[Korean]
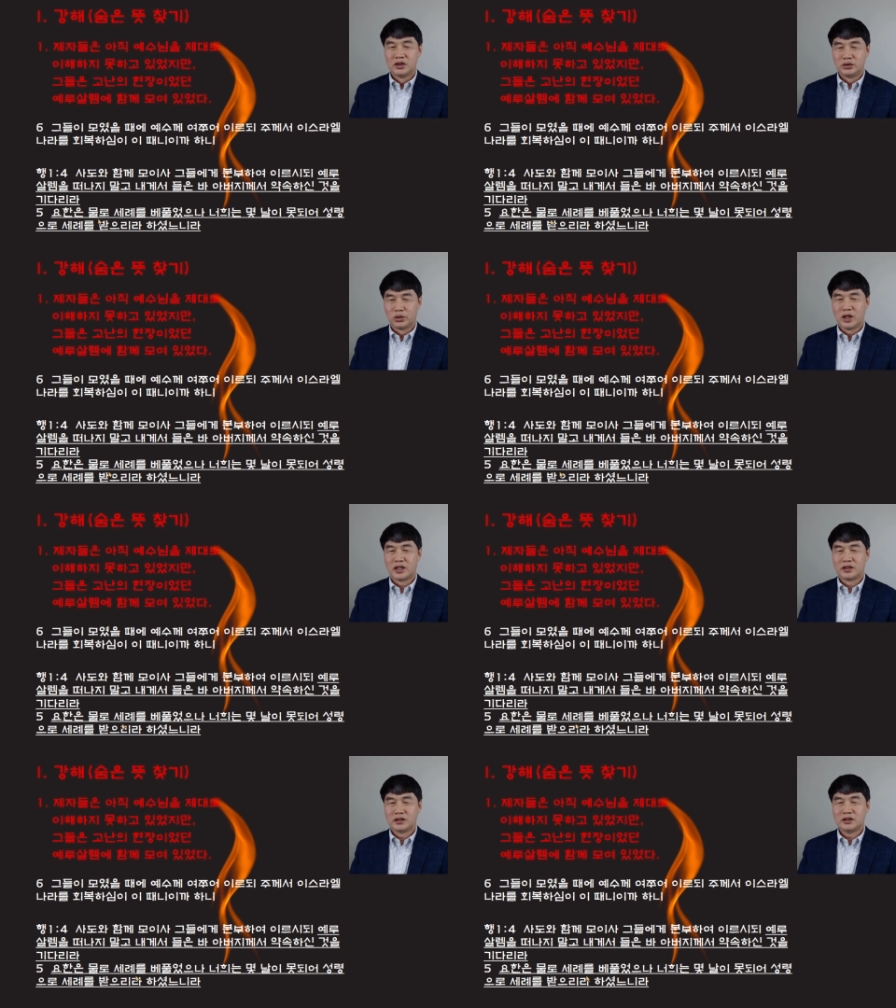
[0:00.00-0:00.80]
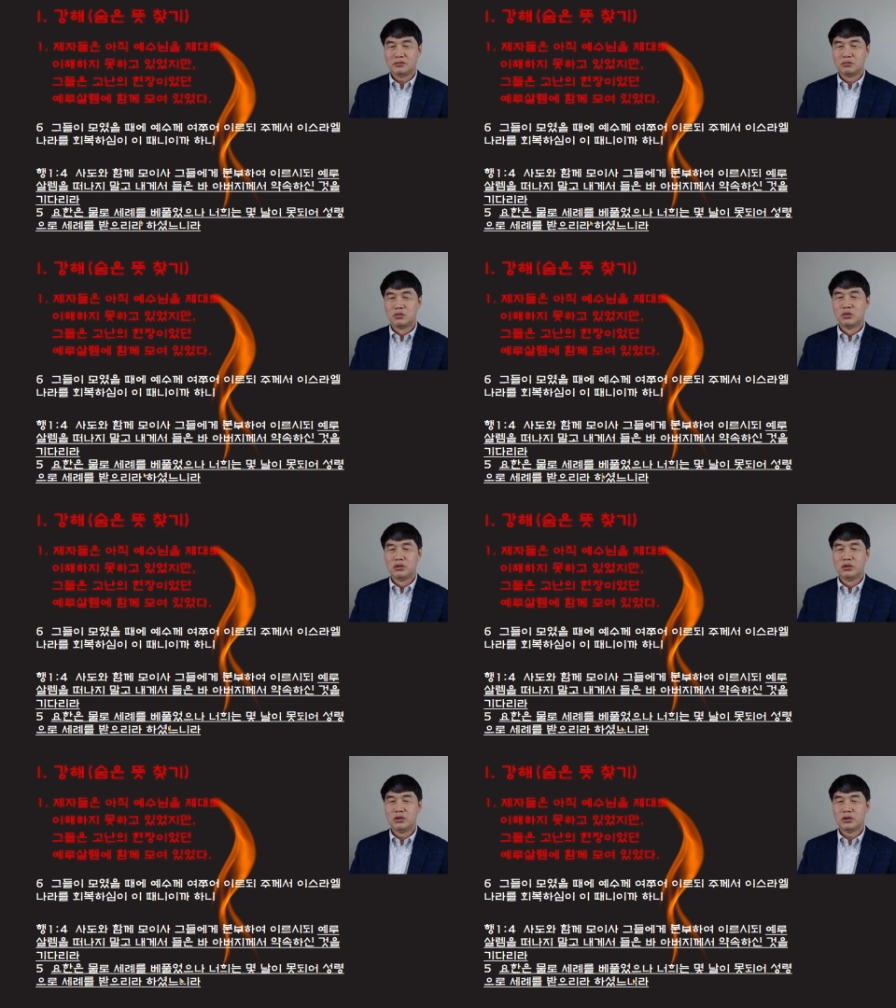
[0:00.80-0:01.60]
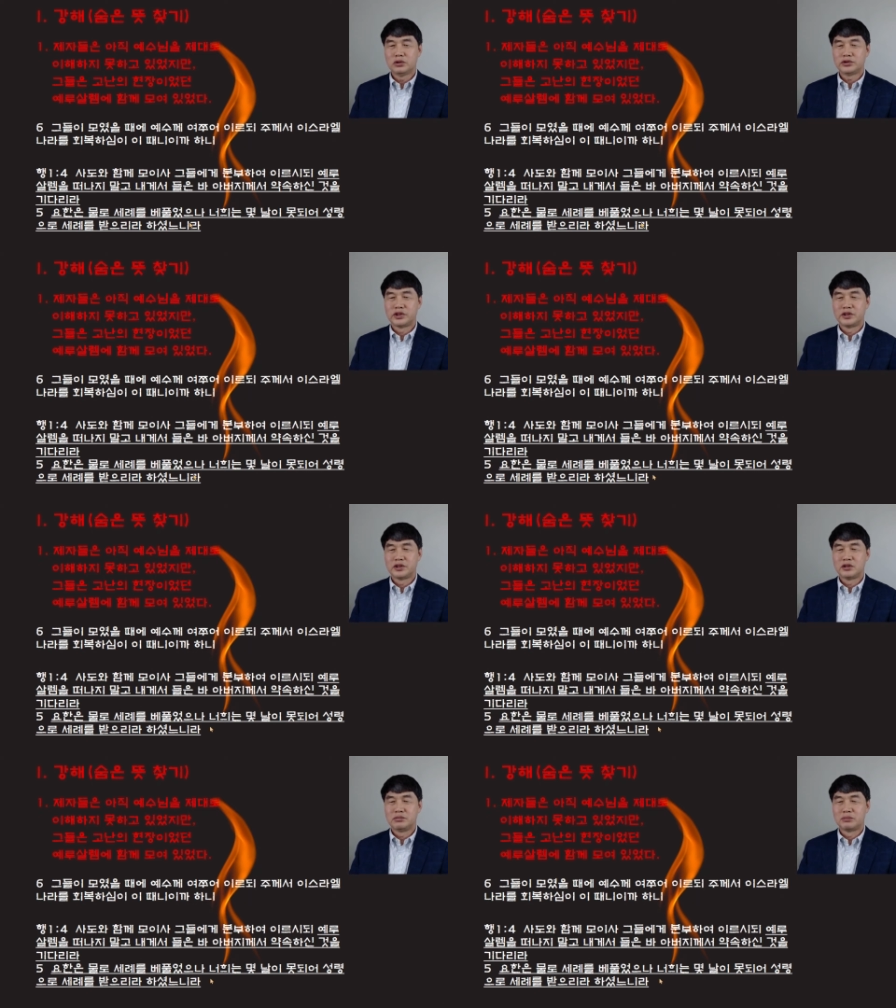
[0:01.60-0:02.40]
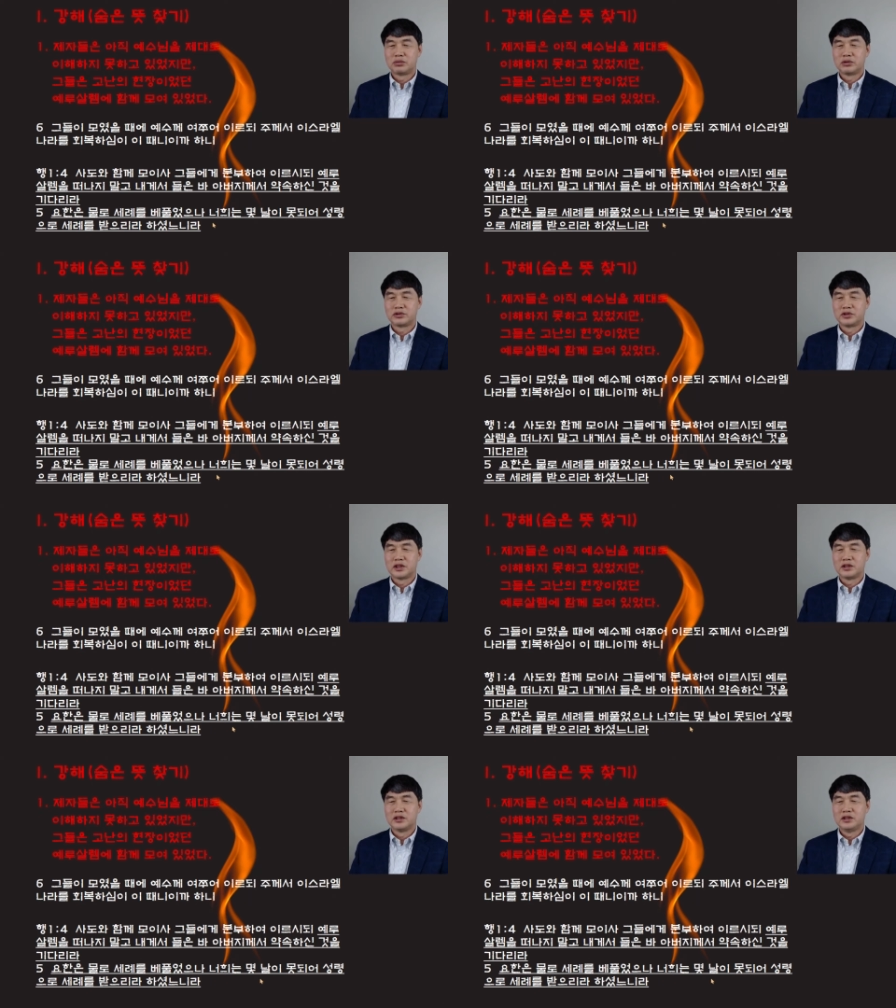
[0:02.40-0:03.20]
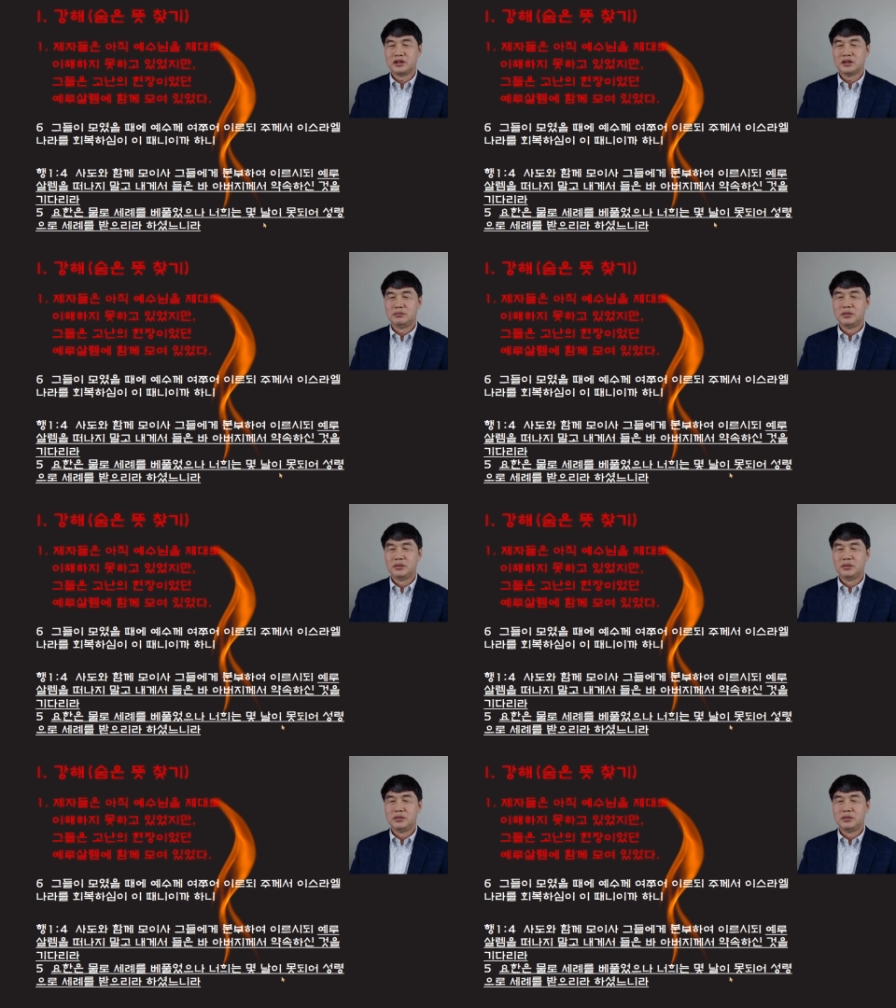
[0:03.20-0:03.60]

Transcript: 요한은 물로 세례를 베풀었으나 너희는